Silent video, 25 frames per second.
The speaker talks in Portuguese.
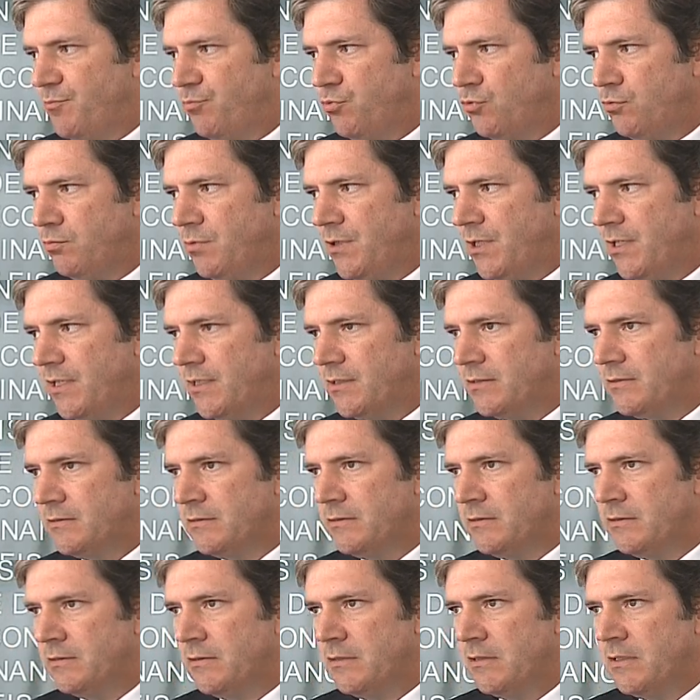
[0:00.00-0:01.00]
pública,
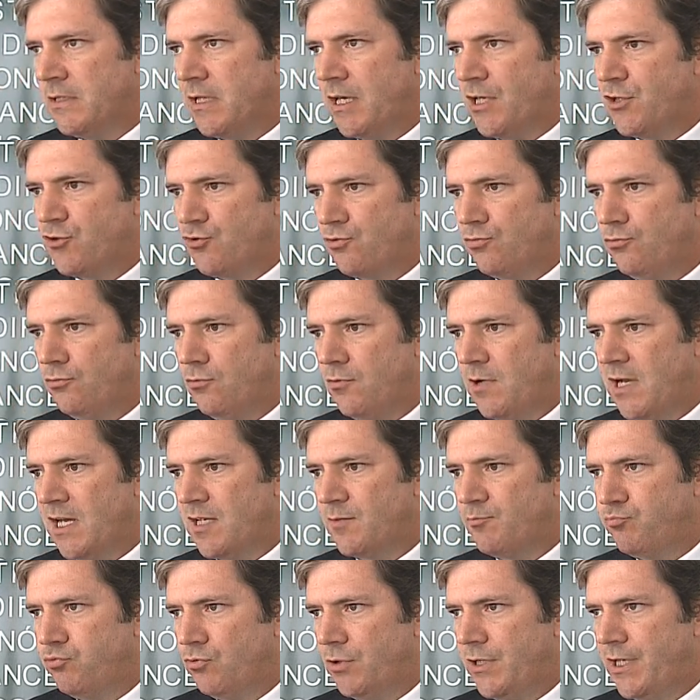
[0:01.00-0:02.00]
em segundo
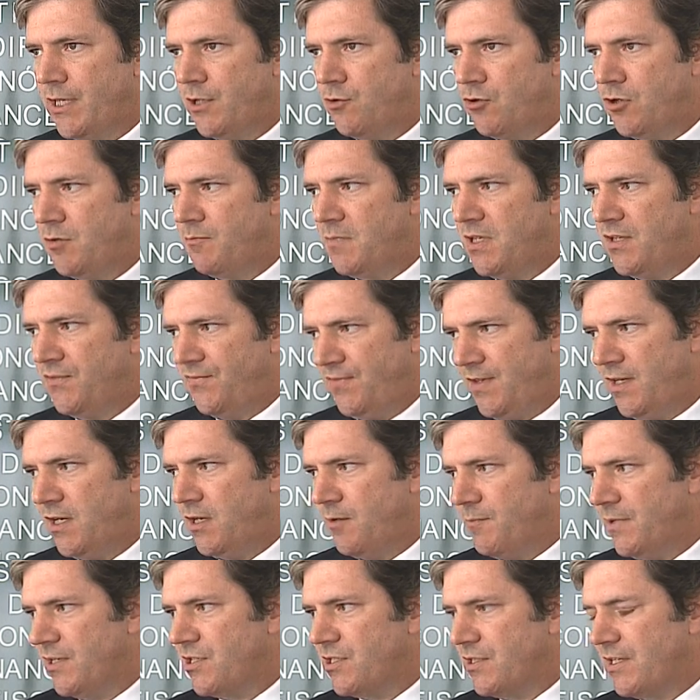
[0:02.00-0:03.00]
lugar, porque a economia
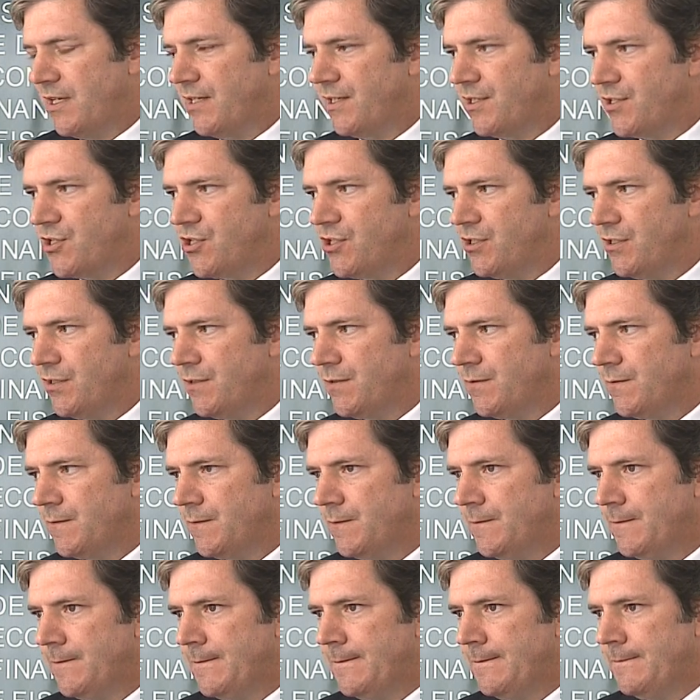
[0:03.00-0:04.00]
finalmente está a crescer,
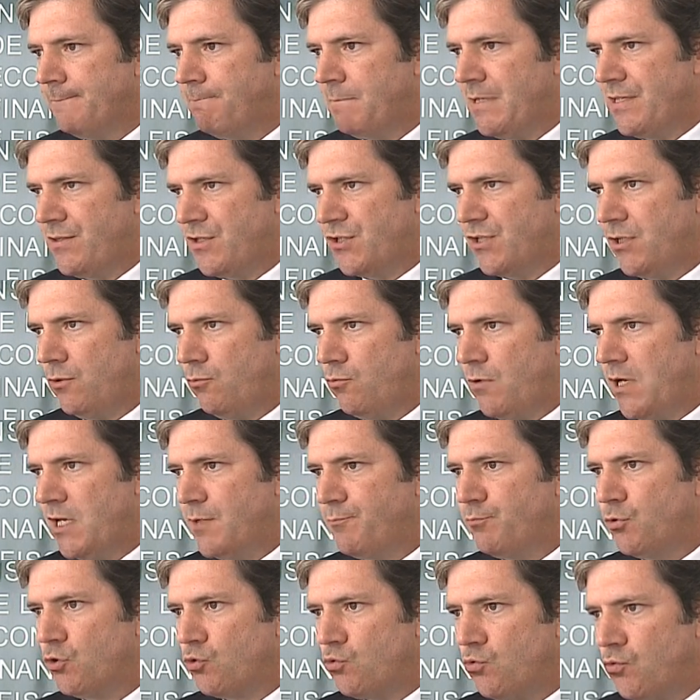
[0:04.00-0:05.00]
em terceiro
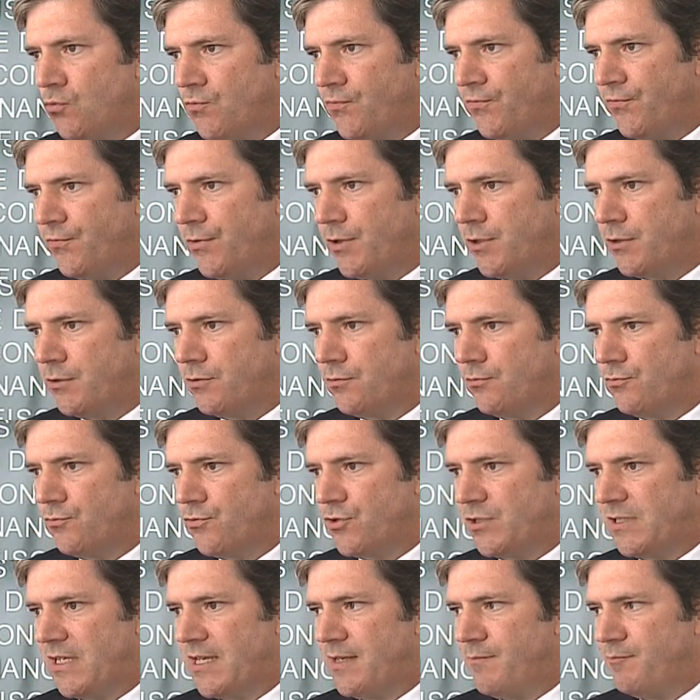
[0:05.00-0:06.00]
lugar, porque o Governo
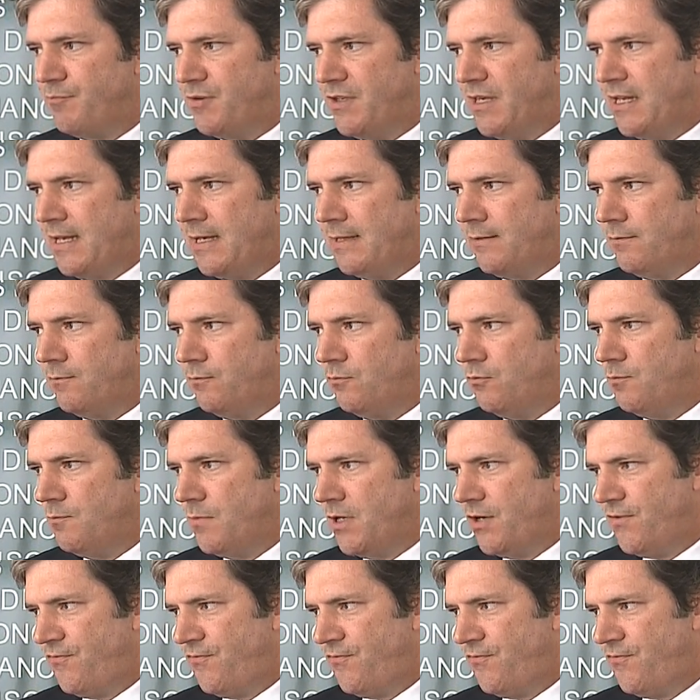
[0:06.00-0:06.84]
está empenhado numa